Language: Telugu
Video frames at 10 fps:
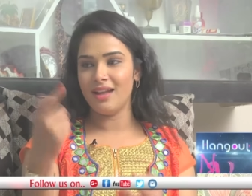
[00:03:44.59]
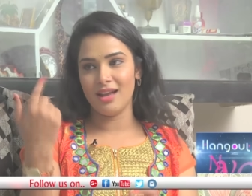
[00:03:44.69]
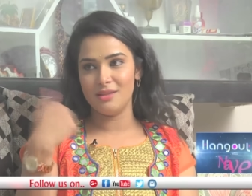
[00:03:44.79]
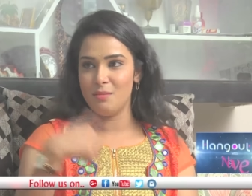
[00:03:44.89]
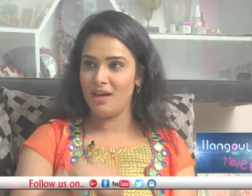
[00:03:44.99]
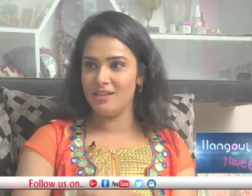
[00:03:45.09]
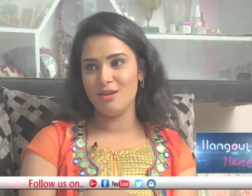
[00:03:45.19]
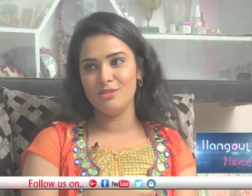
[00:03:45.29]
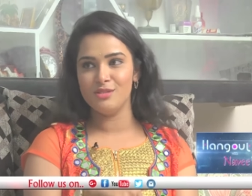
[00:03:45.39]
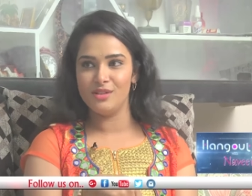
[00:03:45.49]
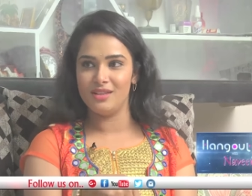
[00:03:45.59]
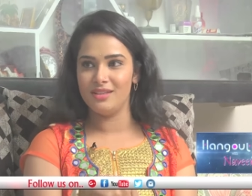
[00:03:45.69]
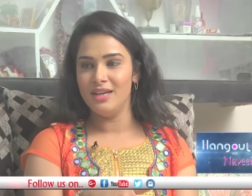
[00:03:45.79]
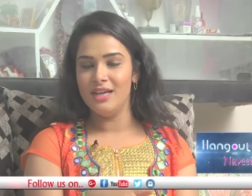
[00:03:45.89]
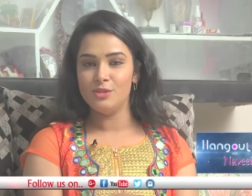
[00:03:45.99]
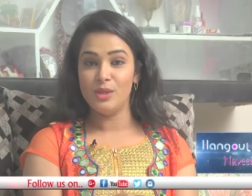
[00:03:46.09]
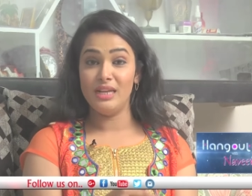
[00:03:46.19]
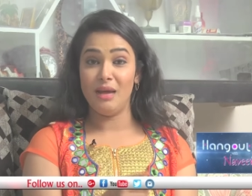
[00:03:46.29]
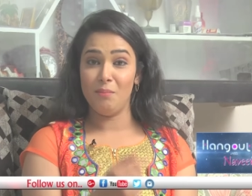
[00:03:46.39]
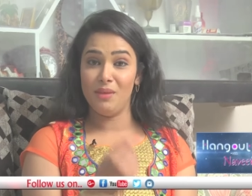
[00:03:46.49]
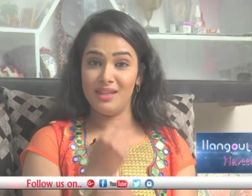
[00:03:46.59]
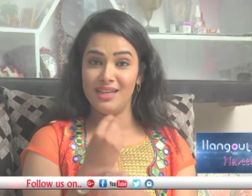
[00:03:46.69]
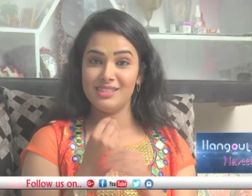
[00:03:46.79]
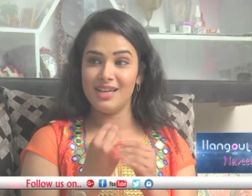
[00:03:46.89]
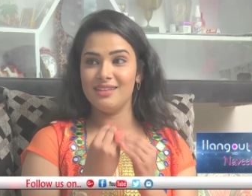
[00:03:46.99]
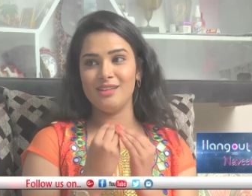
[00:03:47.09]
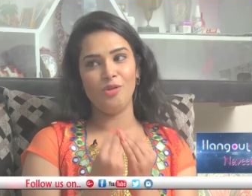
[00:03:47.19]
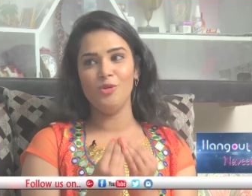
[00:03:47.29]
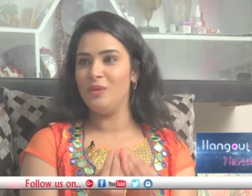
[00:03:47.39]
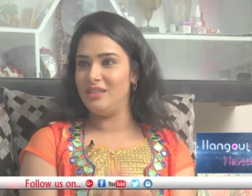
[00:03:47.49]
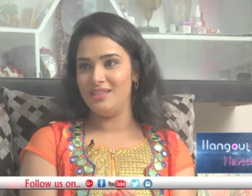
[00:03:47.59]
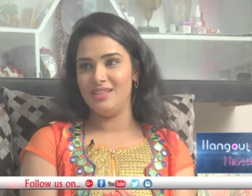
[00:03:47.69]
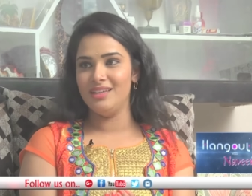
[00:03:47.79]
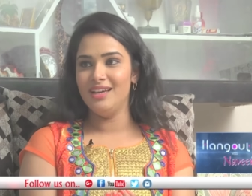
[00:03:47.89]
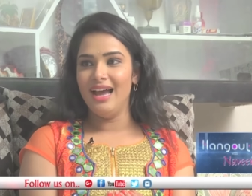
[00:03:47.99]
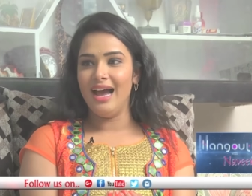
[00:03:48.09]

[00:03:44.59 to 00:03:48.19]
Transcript: నాకు అది బాధగా ఉంటుంది కదా సో నేను నమ్మేదే చాలా తక్కువ మందిని